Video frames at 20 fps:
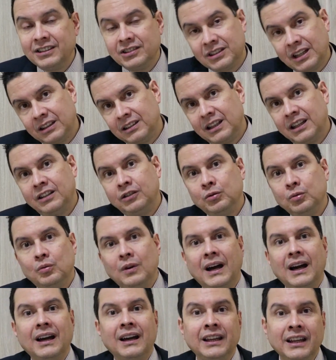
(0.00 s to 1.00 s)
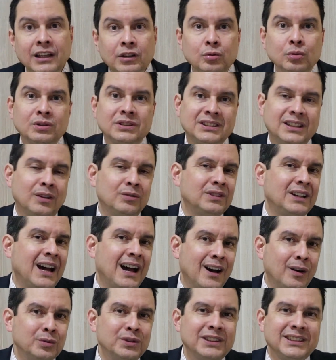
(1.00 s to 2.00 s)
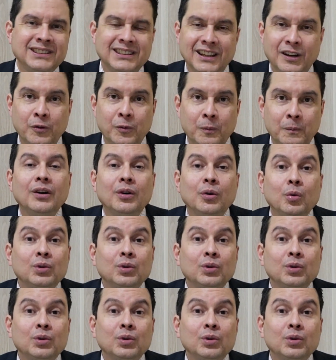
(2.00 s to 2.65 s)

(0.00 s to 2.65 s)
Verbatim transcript: está tendo uma redução da audição.